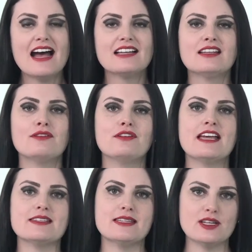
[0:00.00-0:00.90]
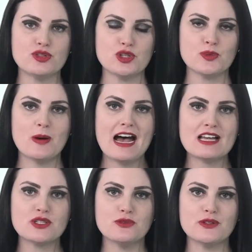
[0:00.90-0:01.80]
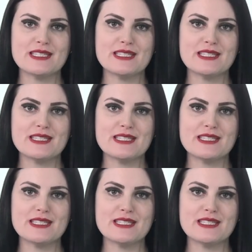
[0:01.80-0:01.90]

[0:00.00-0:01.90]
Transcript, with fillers: Através deste espaço,